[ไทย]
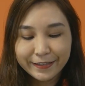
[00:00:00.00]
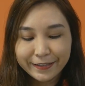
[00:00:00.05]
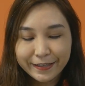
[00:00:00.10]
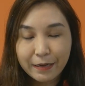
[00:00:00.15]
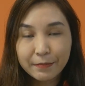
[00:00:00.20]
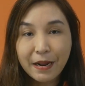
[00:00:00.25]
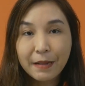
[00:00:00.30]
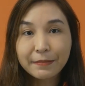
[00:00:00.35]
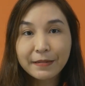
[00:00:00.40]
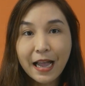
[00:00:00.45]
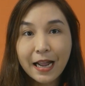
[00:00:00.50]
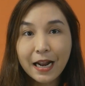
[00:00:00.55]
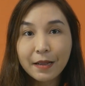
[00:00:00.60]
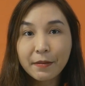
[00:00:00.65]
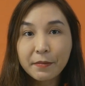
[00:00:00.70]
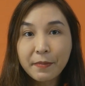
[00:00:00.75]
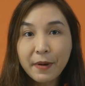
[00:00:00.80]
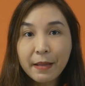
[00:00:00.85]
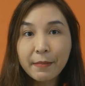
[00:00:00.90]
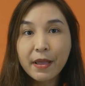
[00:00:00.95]
สำหรับการอ
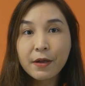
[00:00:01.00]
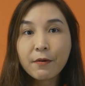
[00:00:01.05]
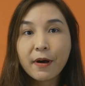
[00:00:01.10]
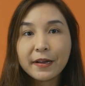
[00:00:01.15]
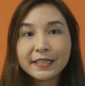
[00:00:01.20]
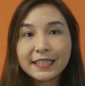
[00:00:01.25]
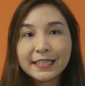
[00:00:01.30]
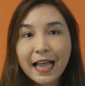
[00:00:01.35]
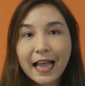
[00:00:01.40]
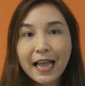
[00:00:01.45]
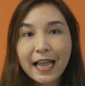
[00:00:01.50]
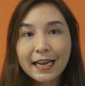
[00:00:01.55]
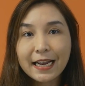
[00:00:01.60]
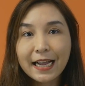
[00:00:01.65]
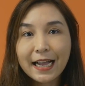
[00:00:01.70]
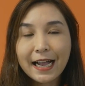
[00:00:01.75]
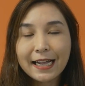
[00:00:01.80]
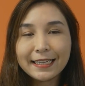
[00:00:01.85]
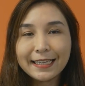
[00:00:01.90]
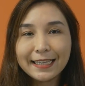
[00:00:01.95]
ภิปรายไม่วางใจ
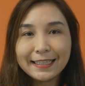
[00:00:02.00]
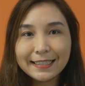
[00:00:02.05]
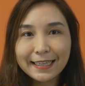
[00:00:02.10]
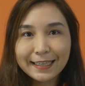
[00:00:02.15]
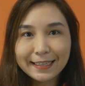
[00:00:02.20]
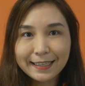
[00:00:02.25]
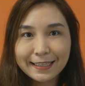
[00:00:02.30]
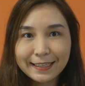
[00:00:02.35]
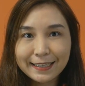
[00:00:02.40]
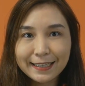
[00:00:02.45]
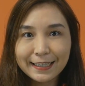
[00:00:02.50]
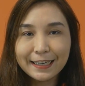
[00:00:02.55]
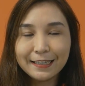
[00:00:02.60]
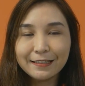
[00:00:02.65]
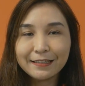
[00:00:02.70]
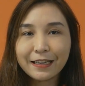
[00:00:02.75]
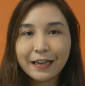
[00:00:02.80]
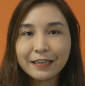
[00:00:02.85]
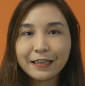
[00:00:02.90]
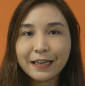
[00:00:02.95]
นะคะ ที่จะเกิดขึ้น
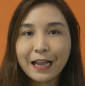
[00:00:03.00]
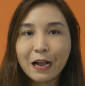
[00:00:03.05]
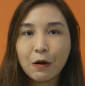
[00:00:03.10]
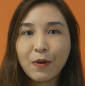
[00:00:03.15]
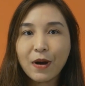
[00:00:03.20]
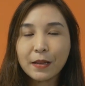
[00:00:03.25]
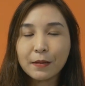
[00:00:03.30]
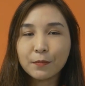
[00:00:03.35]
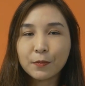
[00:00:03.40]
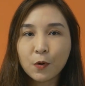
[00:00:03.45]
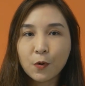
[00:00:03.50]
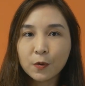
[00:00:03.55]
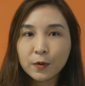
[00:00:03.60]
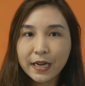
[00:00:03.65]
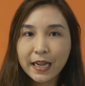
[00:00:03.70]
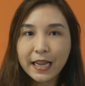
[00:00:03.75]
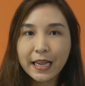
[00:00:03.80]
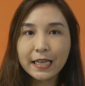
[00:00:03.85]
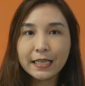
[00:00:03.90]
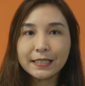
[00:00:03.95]
ตั้งแต่วันพรุ่ง
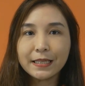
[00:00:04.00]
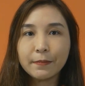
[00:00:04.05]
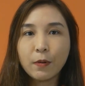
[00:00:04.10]
นี้